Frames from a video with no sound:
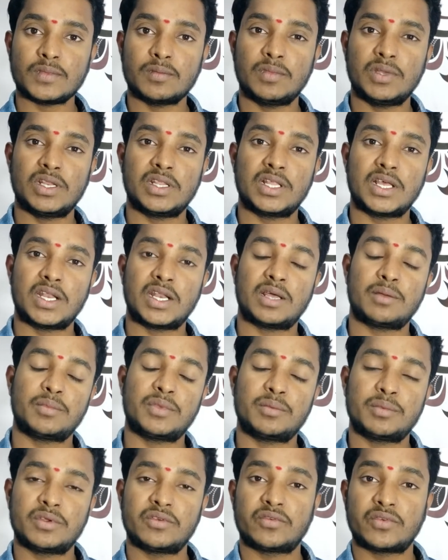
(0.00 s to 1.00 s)
మీరు దాన్ని నమ్మి
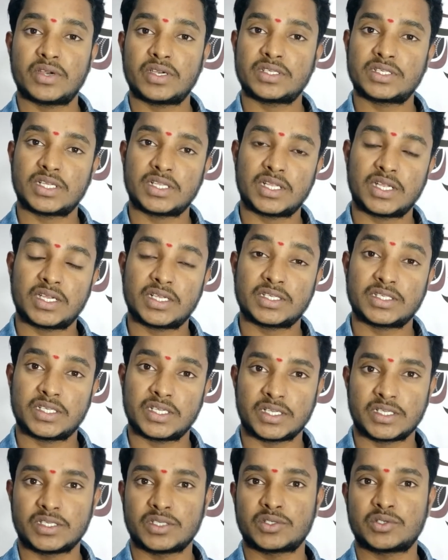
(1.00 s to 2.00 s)
మీ ఫ్రెండ్స్ అందరికీ
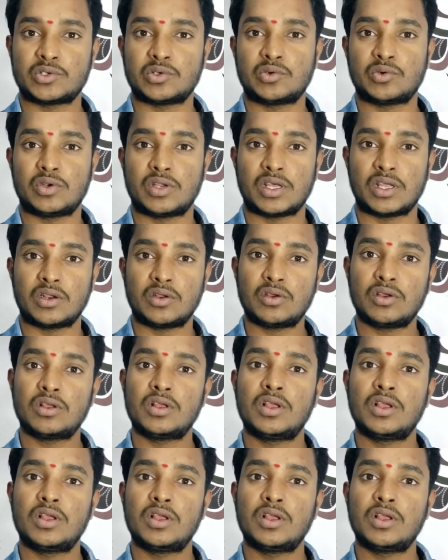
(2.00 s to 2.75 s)
షేర్ చేస్తూ ఉంటారు